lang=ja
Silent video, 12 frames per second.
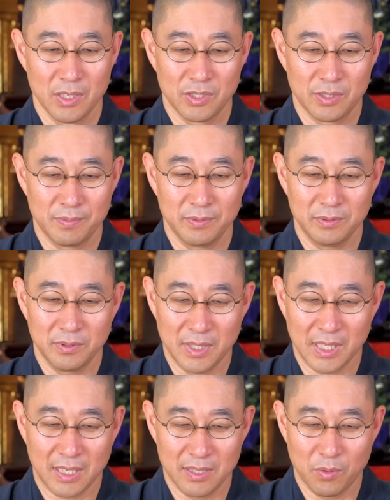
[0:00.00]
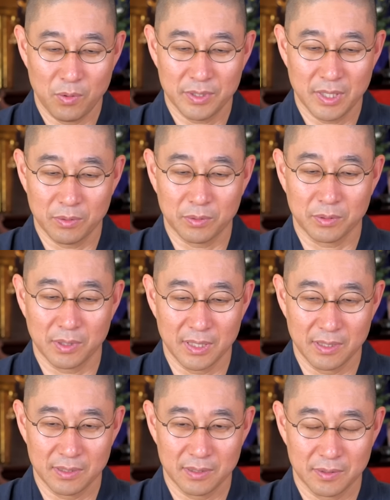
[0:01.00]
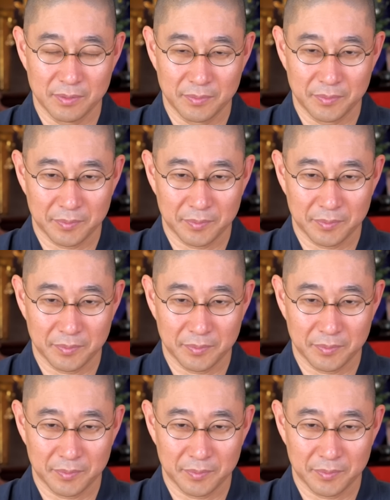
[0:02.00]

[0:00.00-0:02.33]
自分の中で起きてることなんです。